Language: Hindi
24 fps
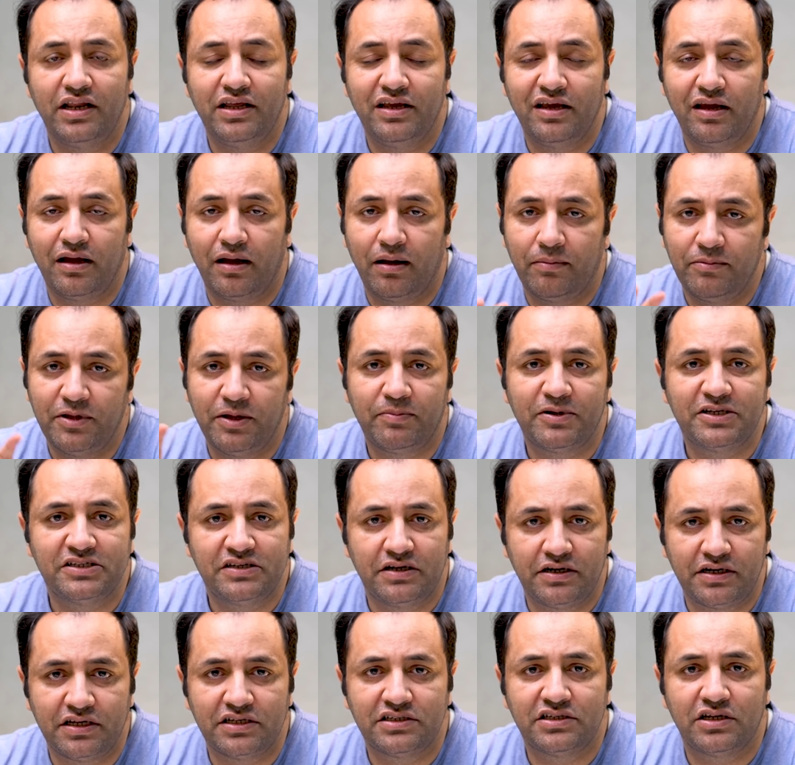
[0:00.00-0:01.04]
लिए हमने
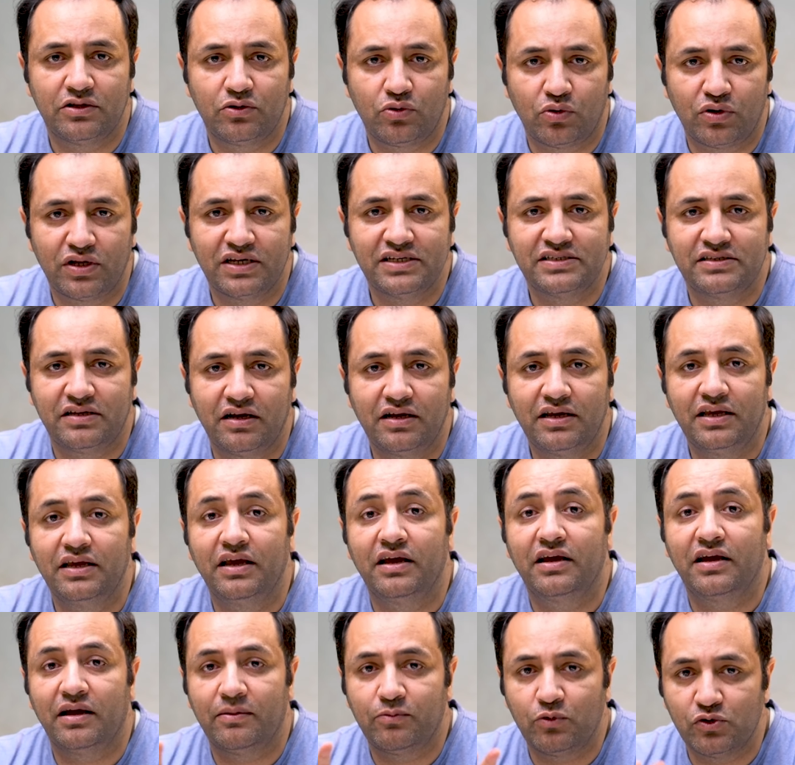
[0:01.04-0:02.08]
प्रेजेंटेशन थोड़ा इस तरह
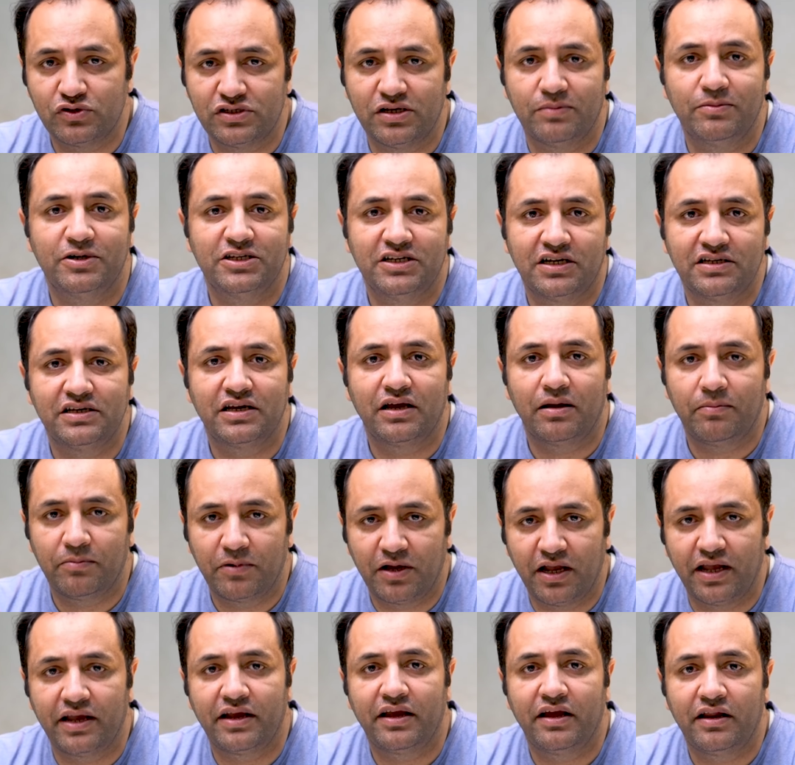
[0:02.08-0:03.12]
किया कि आपको समझ आ जाए कि हम
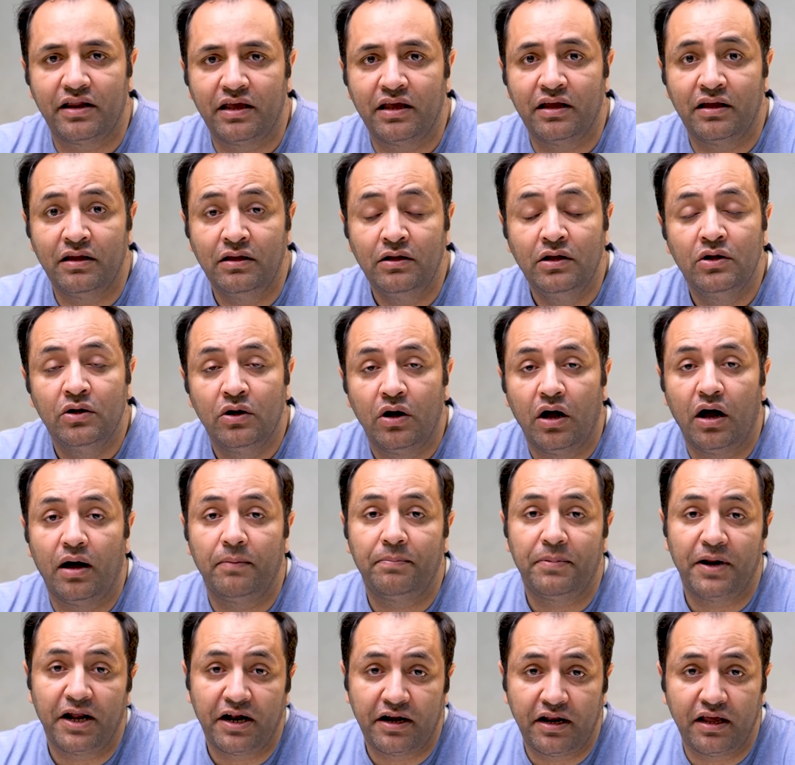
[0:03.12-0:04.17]
क्या कह रहे हैं हाँ
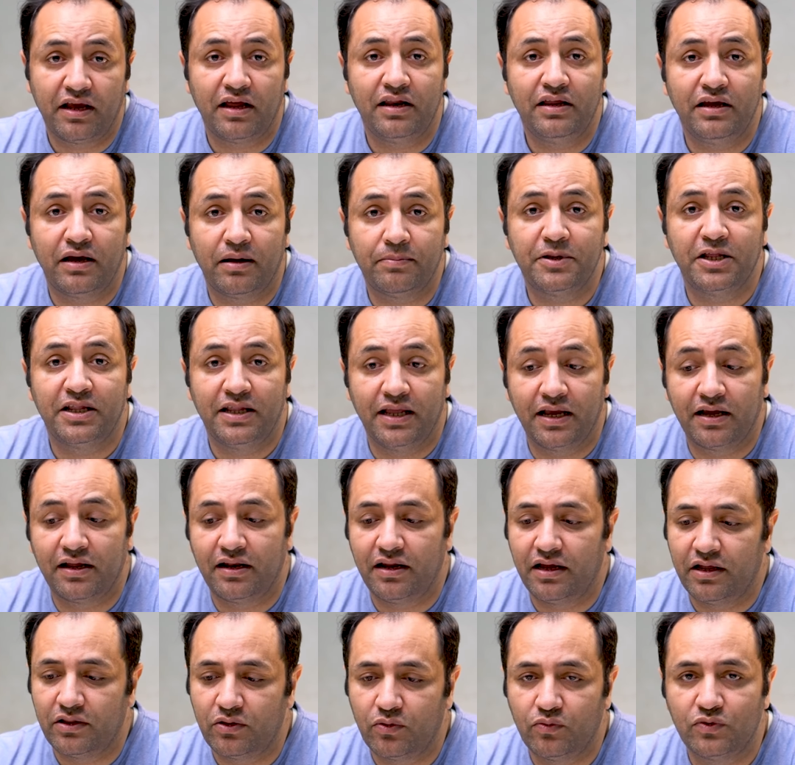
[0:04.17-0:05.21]
प्रैक्टिकली आपने
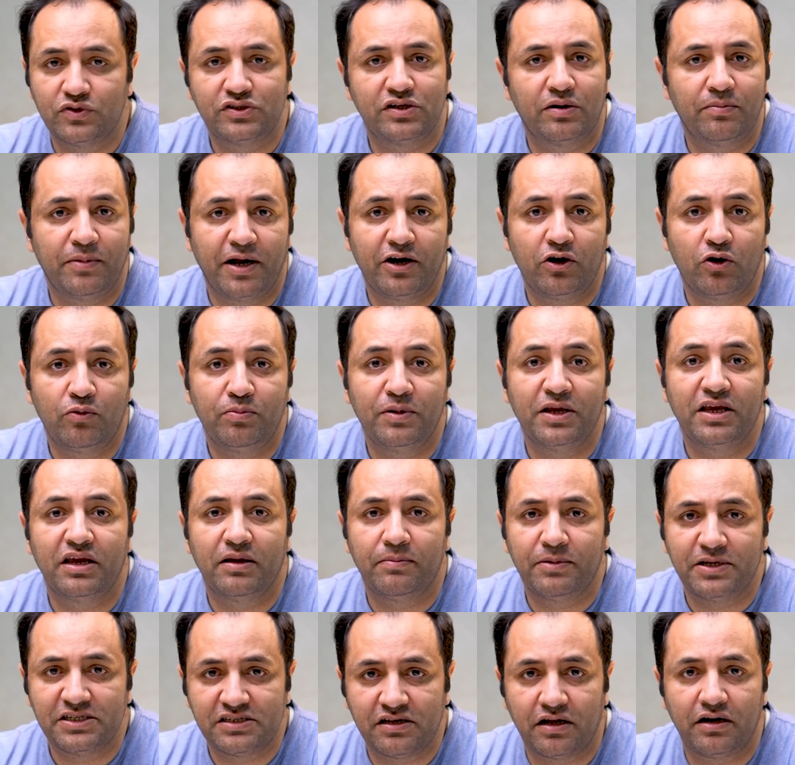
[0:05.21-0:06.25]
देखना है तो वो सरमाए डॉट पी के
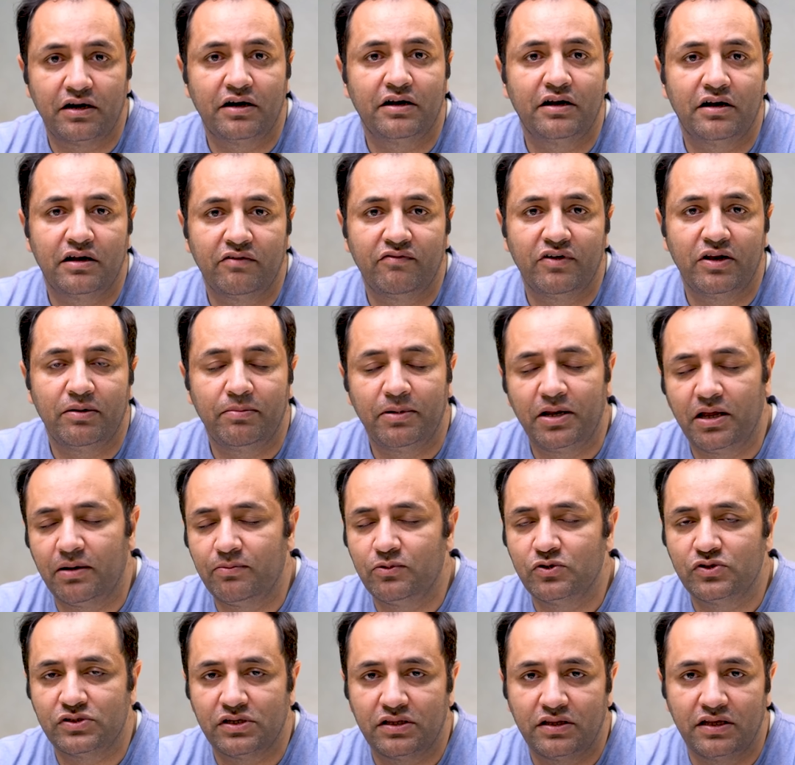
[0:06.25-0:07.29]
पे सारा डाटा अवेलेबल
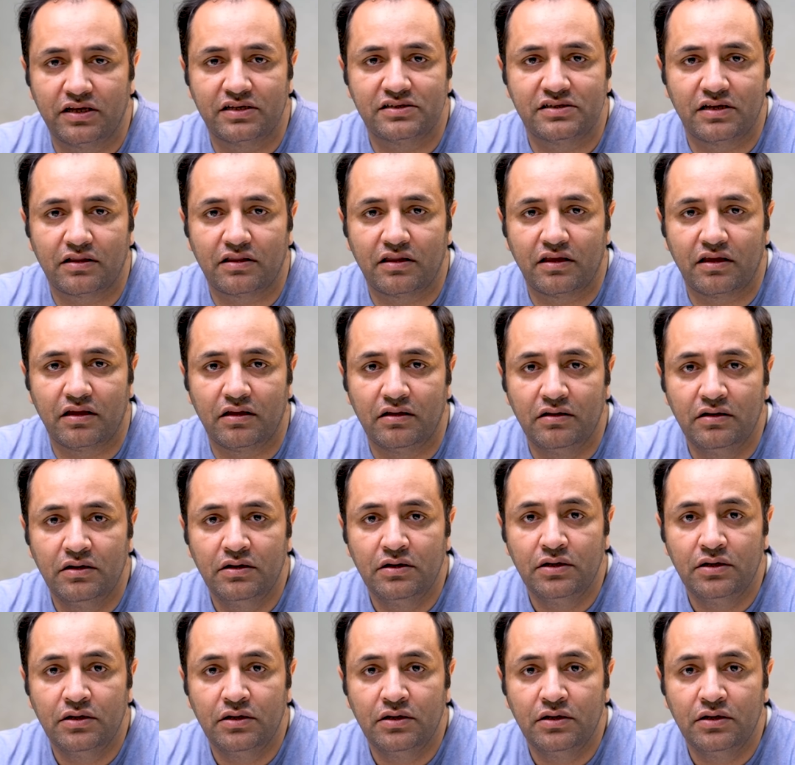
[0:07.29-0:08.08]
आप उससे देख सकते हैं